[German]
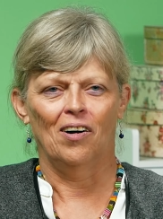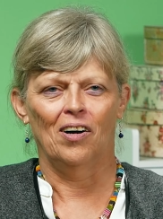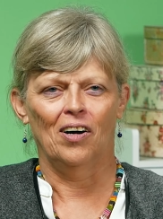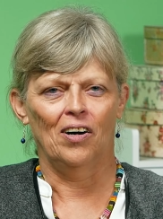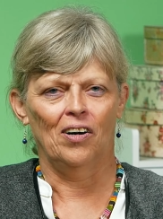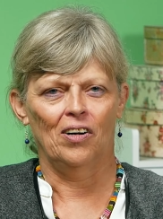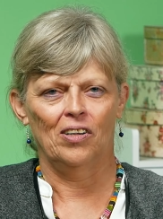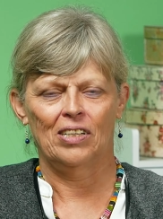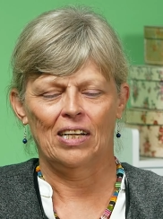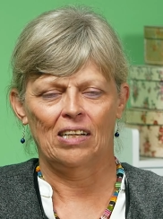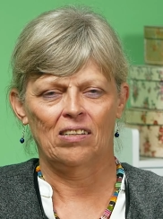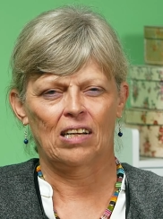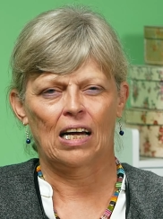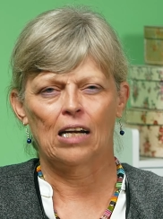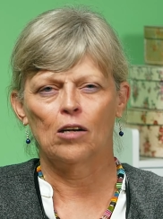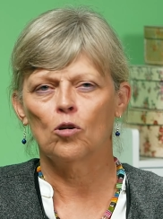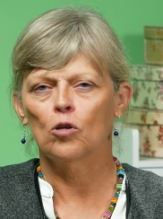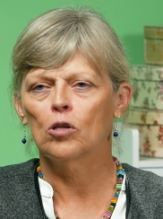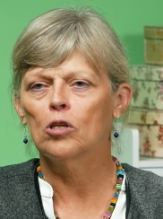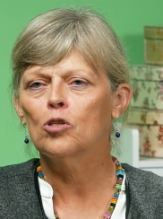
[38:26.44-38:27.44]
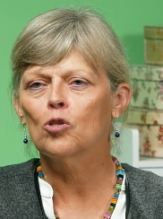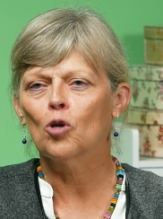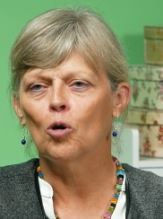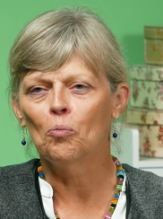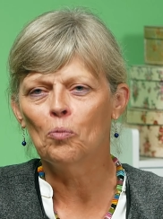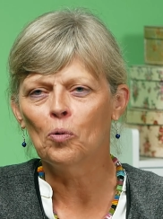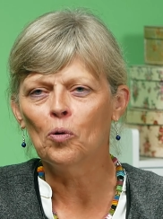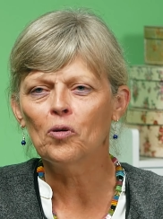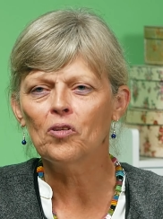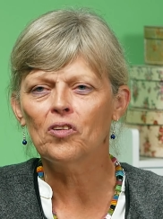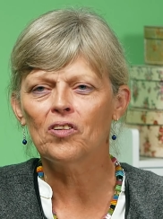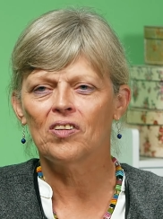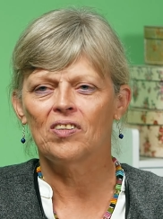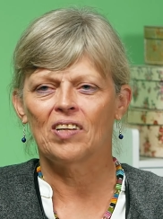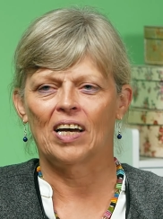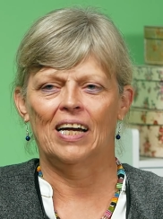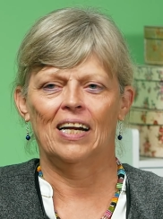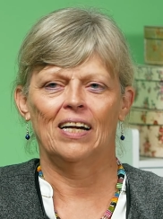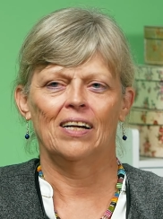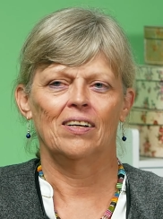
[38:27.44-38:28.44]
Oh, und das kann doch eine Thrombose
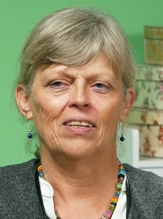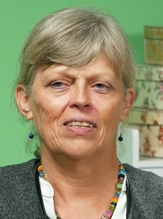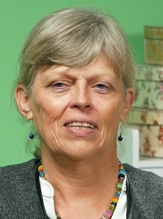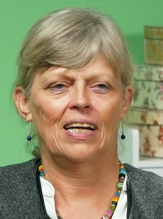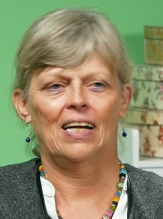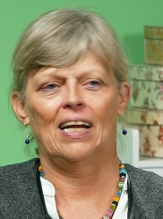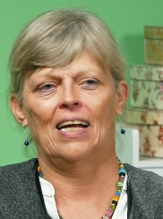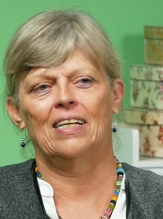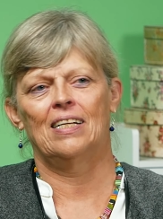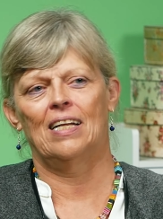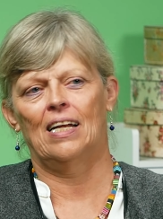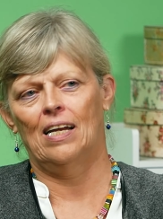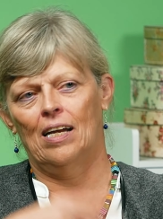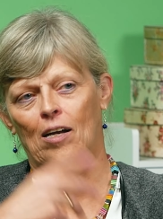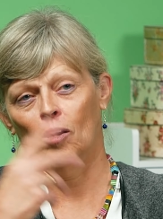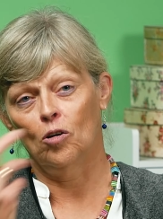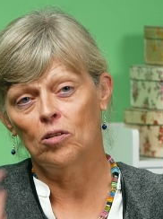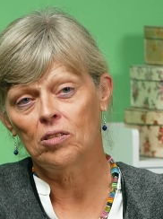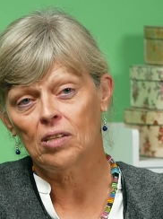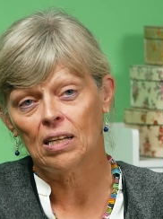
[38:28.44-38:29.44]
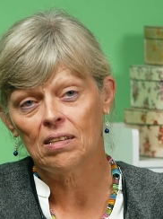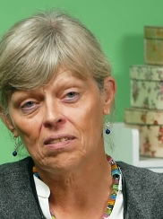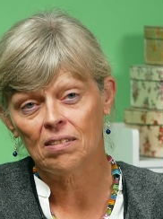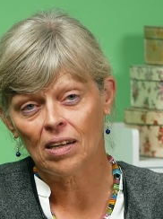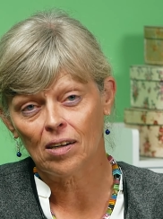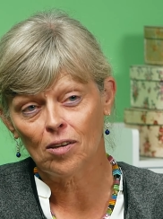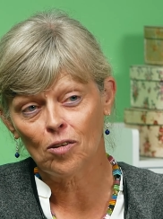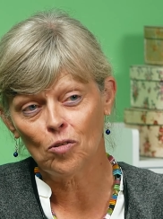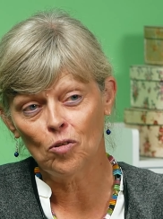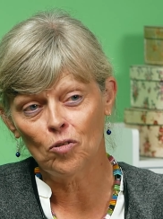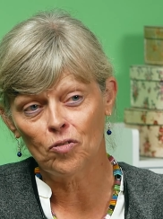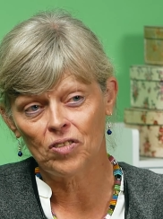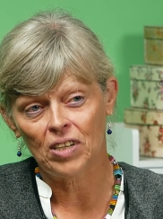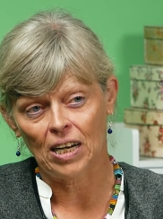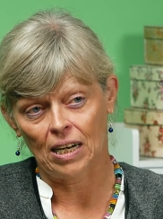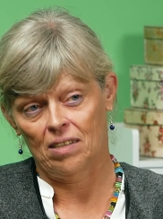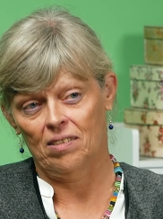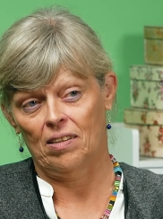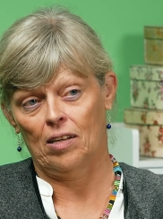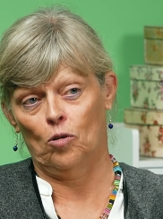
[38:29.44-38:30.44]
sein. Und dann hat er den Hausarzt angerufen,
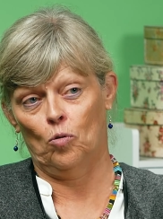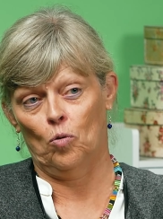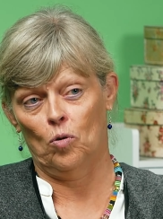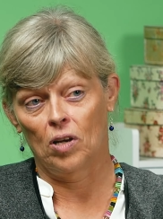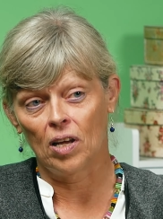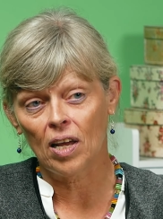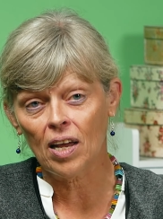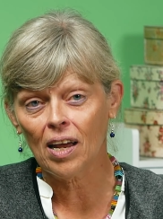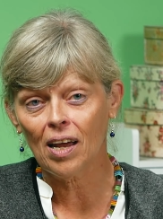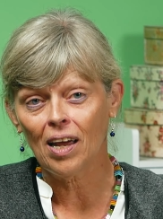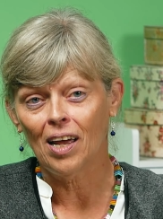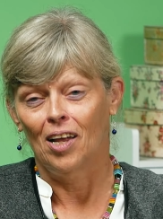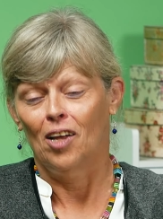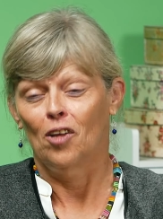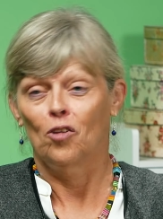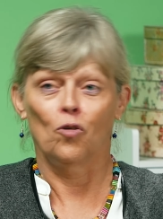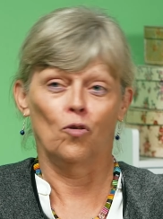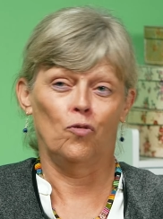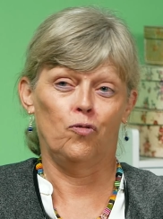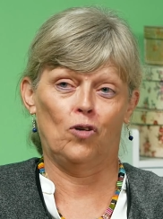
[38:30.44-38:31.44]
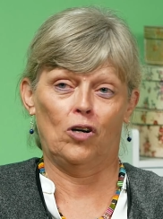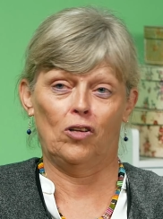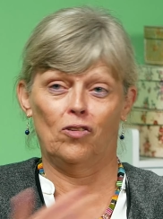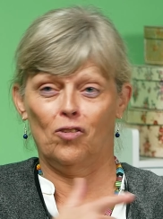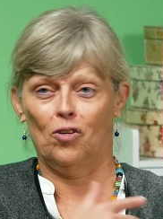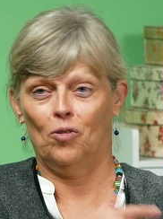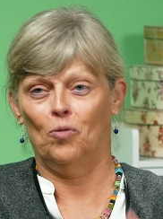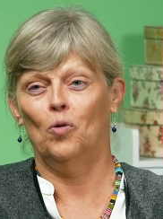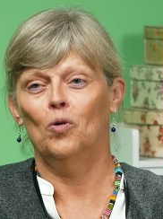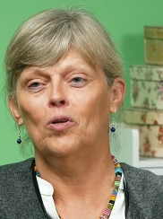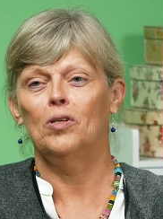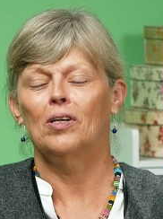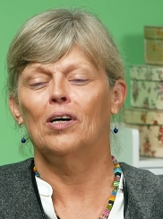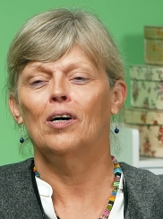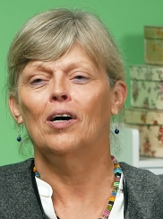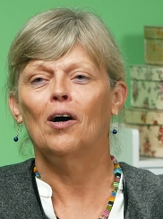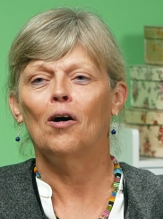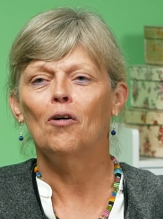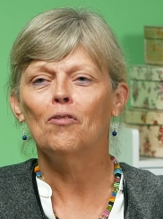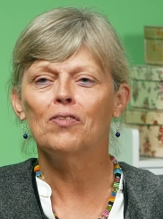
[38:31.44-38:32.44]
der hat gesagt, okay, sofort zur
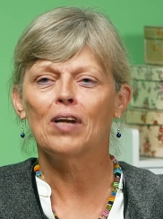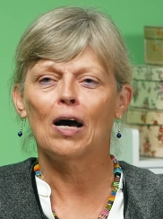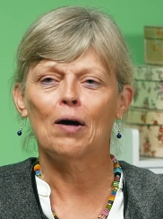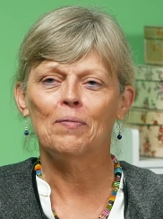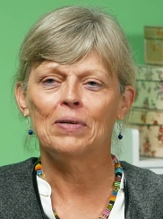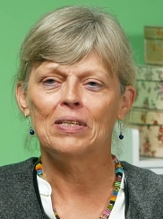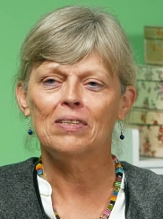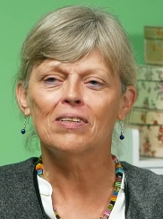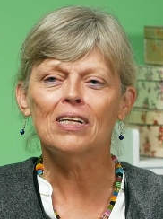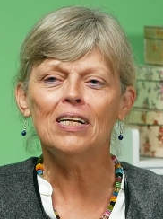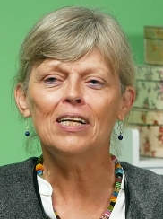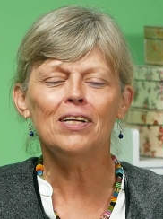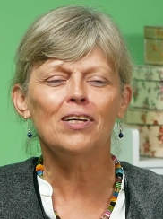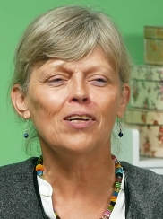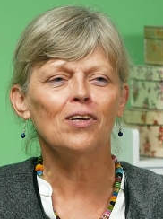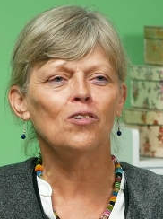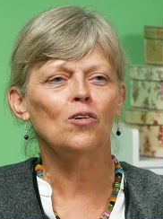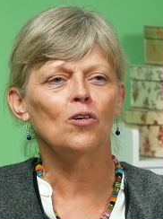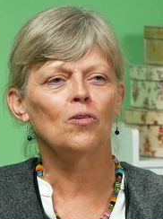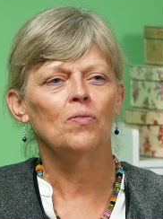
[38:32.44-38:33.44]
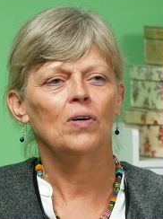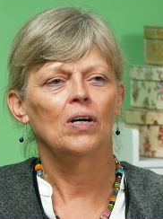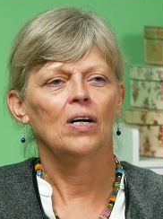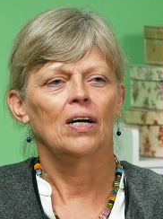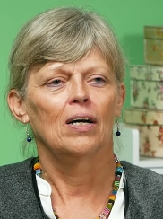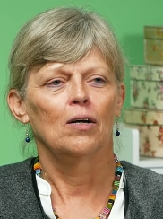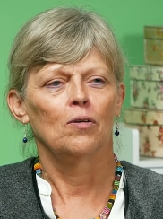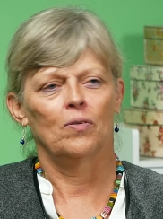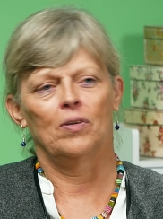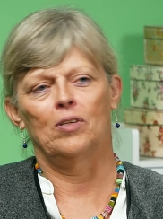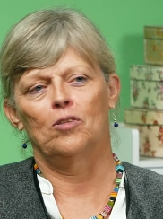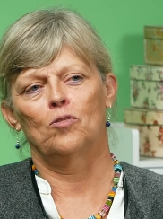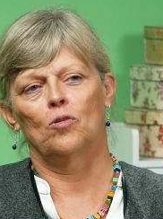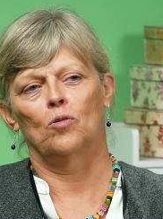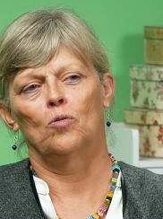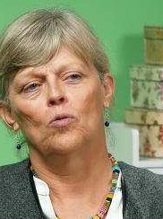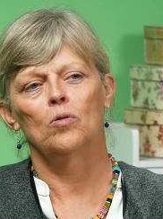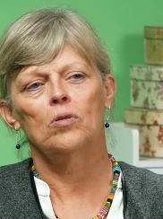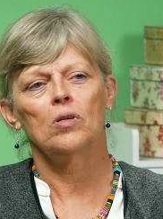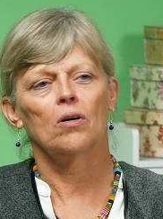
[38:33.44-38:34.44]
Notaufnahme ins Klinikum,
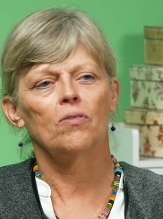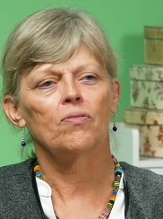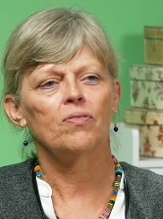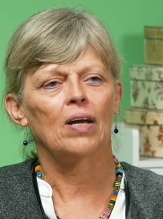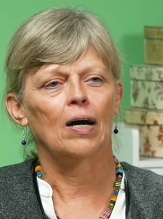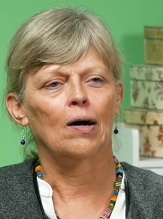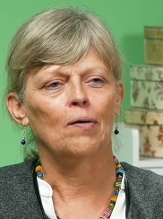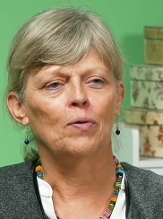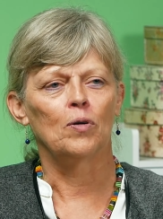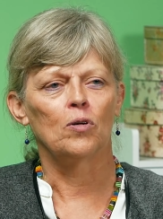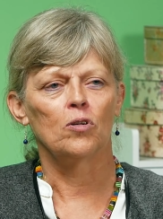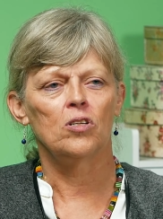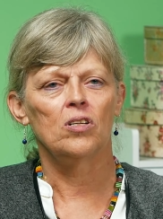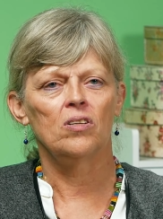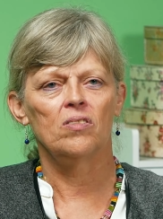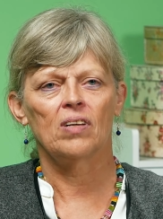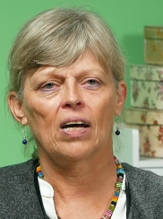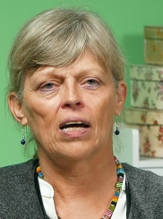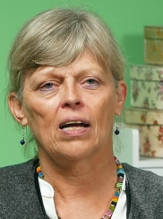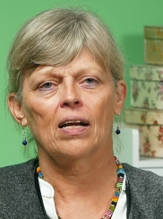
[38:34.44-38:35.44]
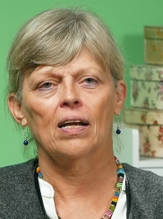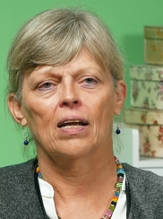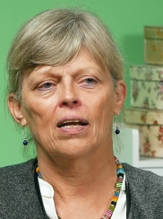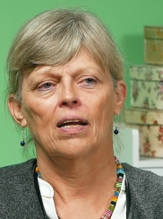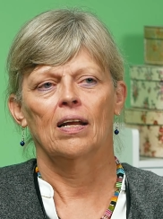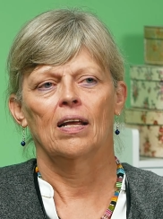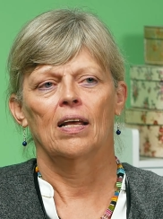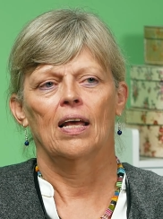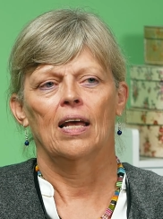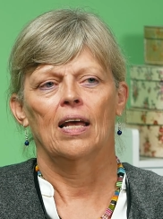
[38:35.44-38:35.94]
zur Notaufnahme. Und die sagten,